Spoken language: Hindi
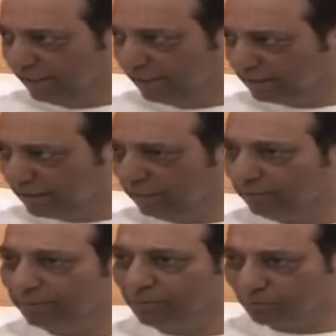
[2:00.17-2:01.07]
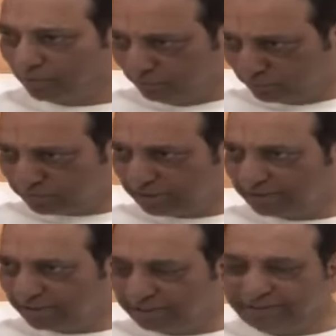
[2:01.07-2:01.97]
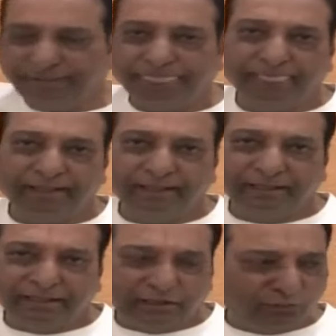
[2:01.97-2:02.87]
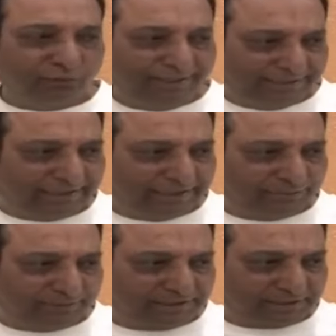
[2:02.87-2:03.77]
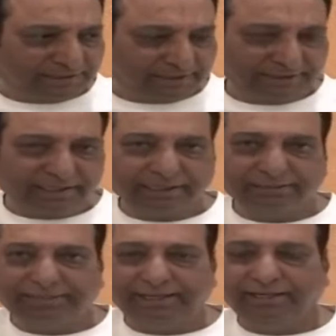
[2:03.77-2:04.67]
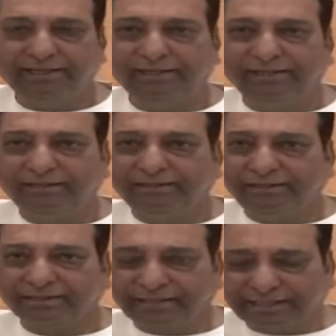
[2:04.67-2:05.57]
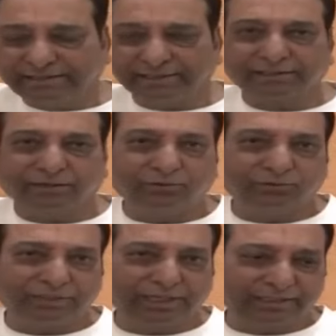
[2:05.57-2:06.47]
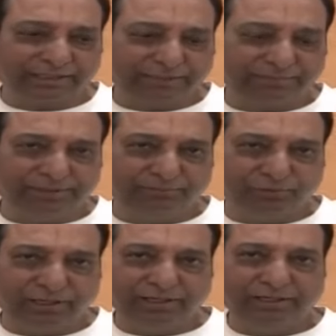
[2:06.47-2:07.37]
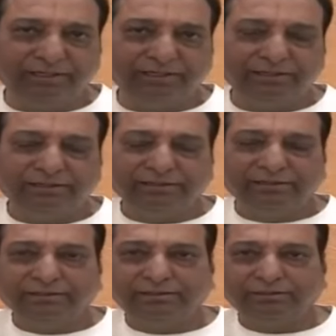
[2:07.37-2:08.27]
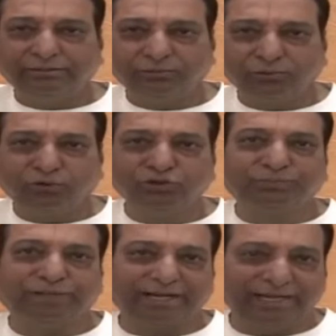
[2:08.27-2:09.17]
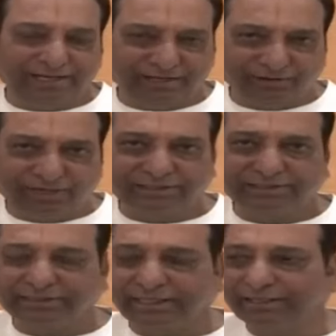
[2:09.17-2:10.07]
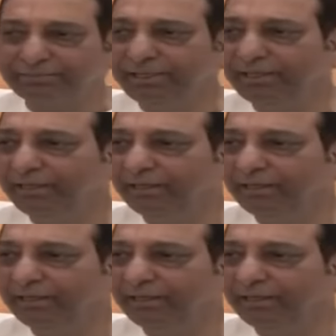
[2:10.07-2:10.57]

है क्या वहाँ पर उनको अव्यवस्था नजर आई तो वही ज़्यादा स्पष्ट कर सकते हैं लेकिन मैं ये कह सकता हूँ कि यात्रा अपने पूरे रोज पर है और आज की तारीख में